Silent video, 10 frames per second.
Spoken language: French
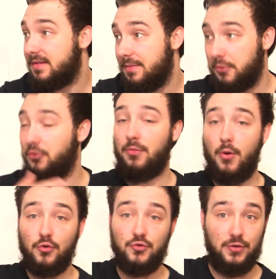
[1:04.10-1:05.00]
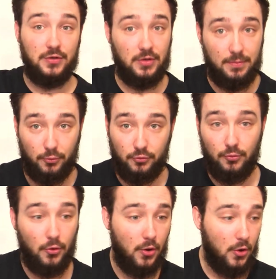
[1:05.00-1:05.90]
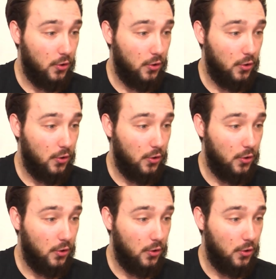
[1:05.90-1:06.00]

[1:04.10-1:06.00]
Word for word: c'est pas autrement. Je suis désolé pour tout le.